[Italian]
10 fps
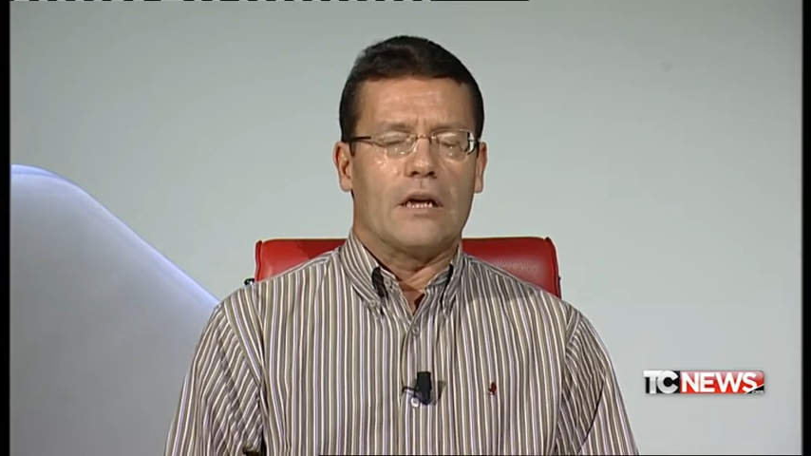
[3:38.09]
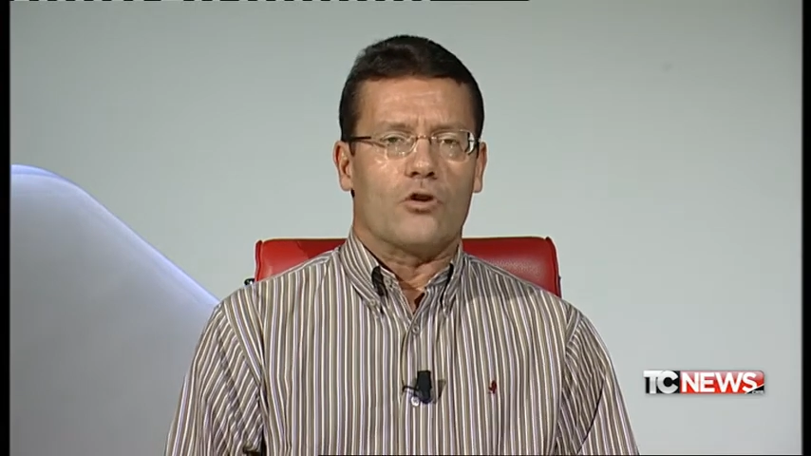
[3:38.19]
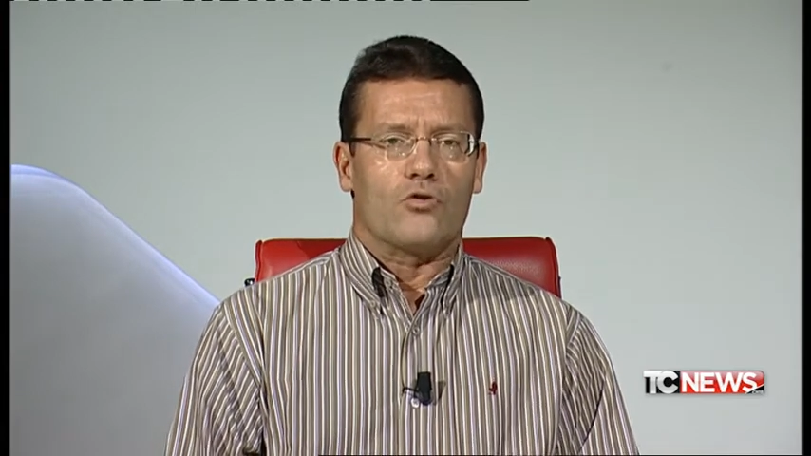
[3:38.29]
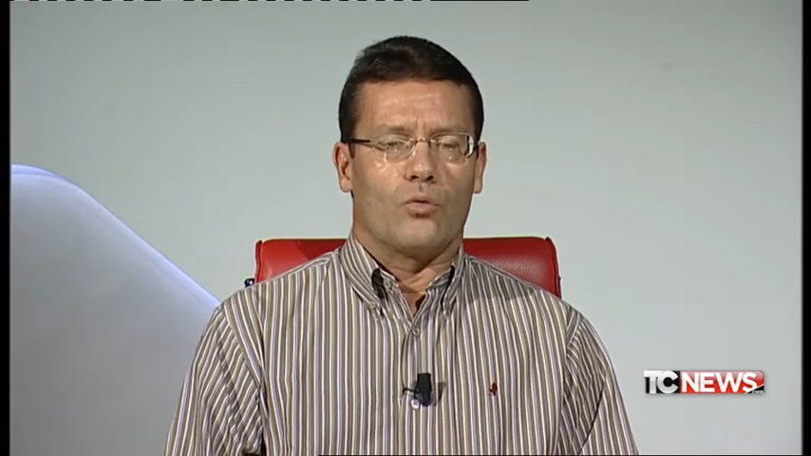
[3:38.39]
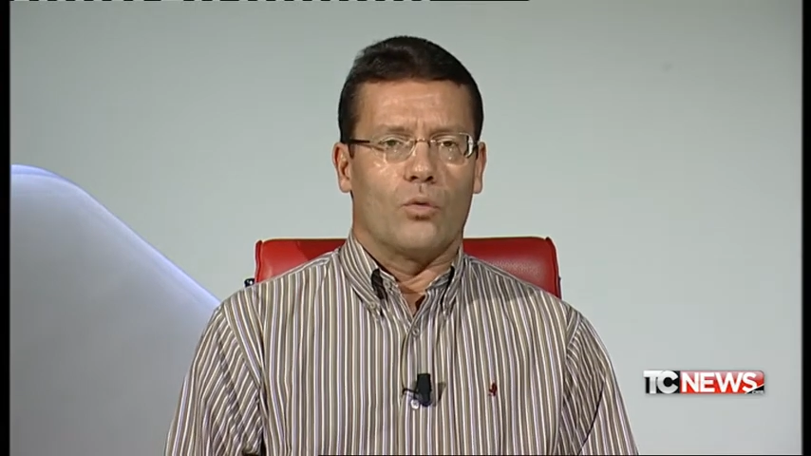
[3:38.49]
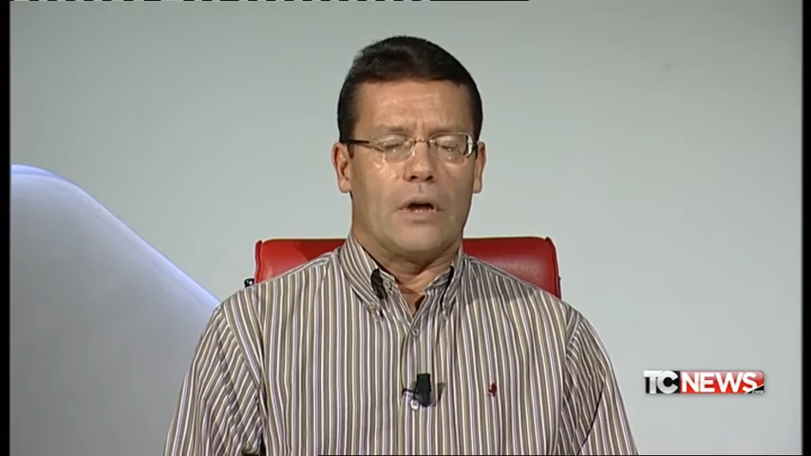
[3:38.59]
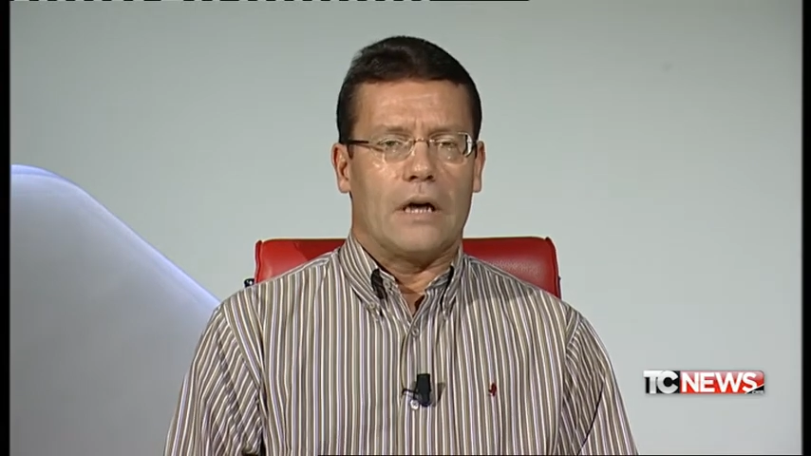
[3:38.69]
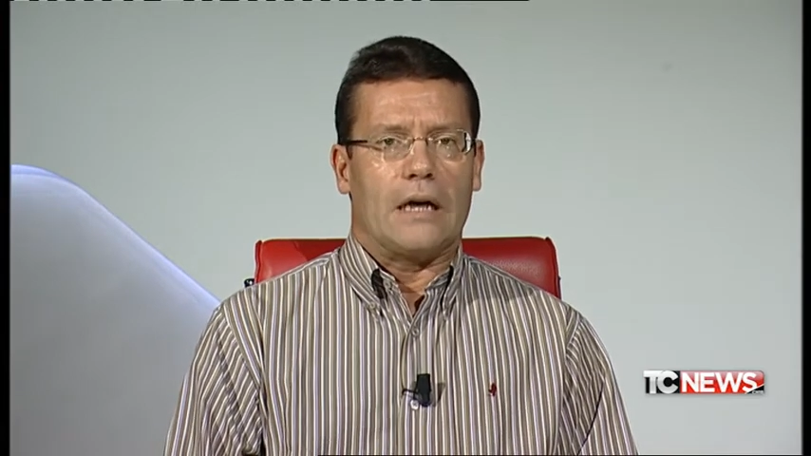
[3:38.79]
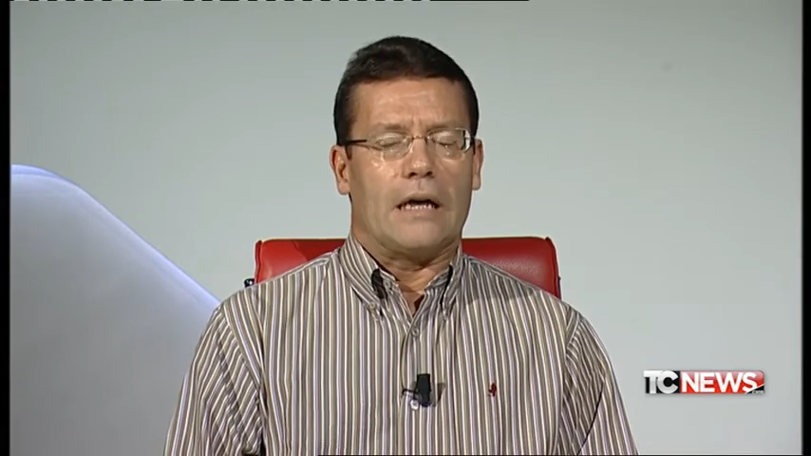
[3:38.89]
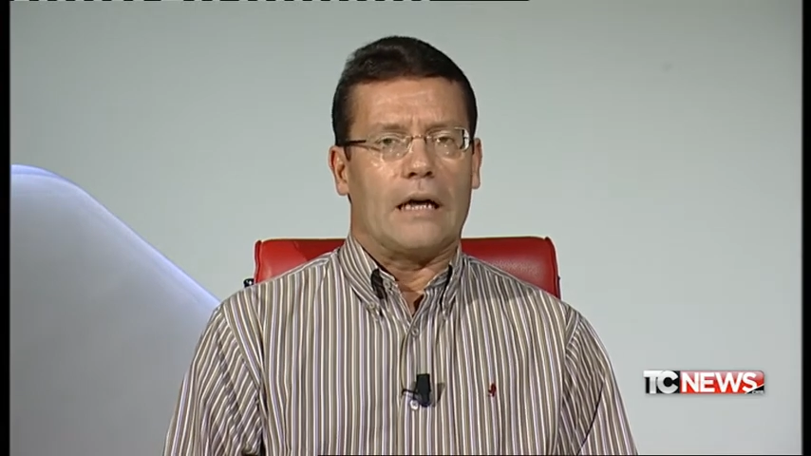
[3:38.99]

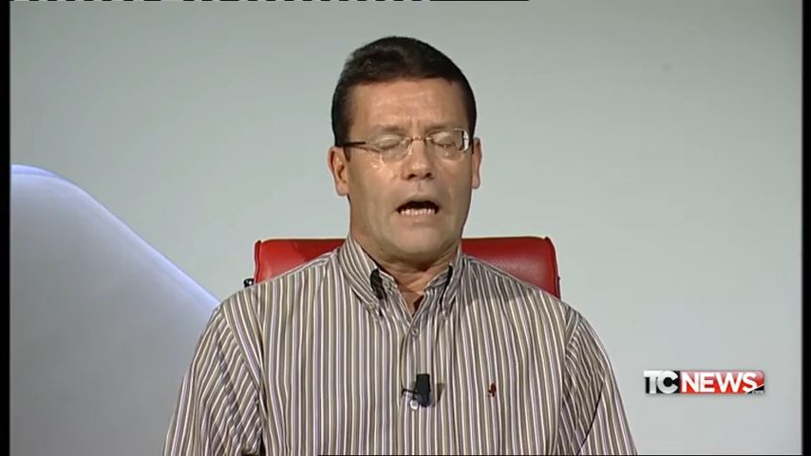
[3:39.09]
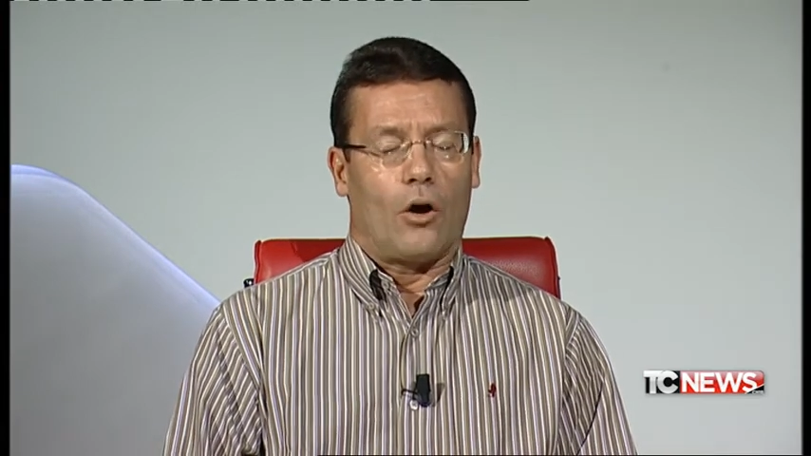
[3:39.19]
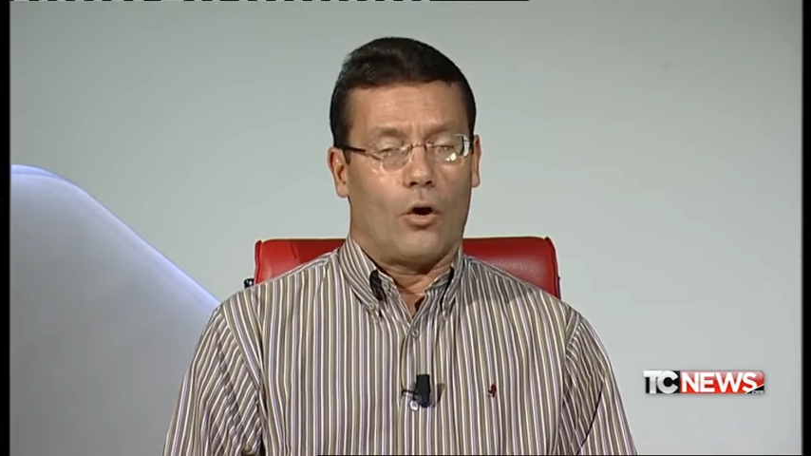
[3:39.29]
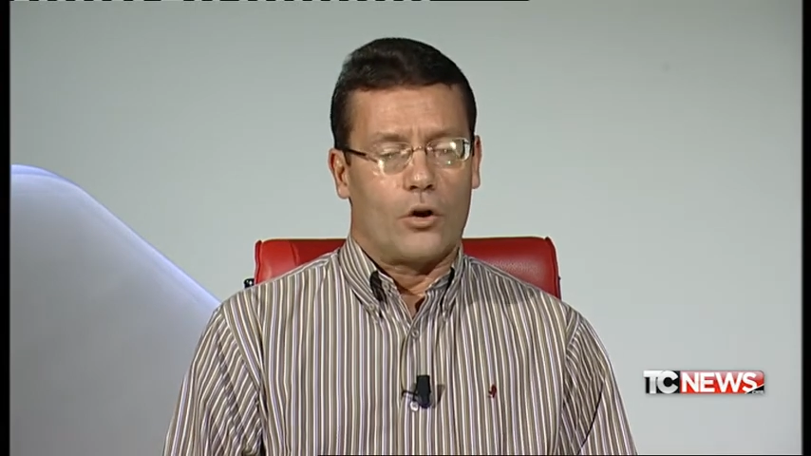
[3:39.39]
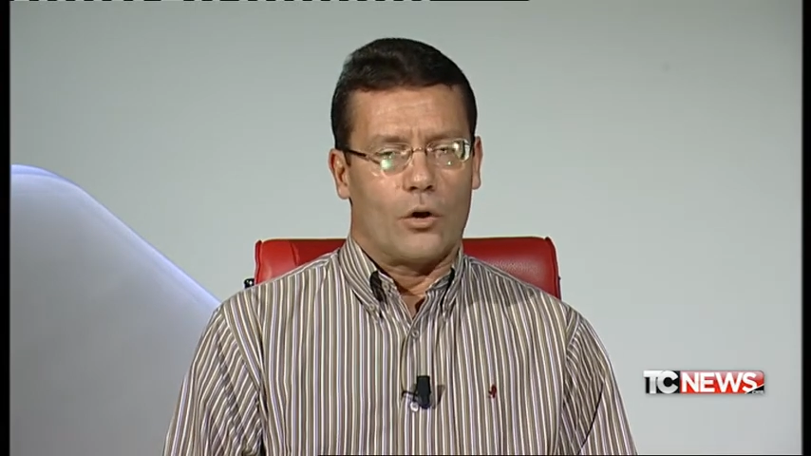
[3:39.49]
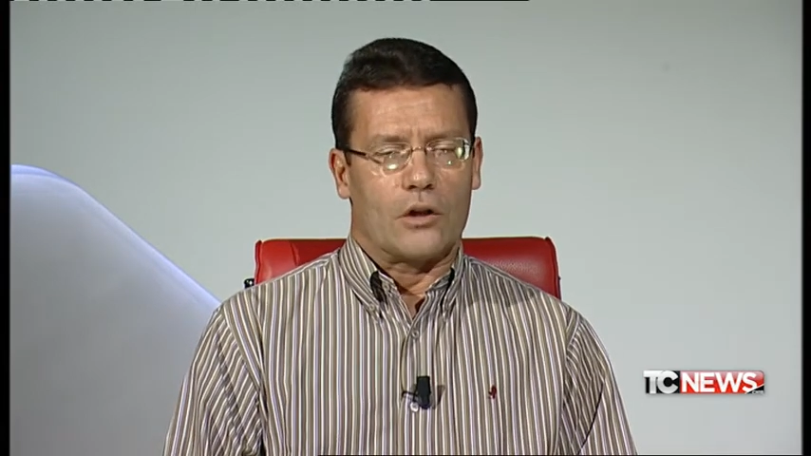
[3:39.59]
sull'occhio eh,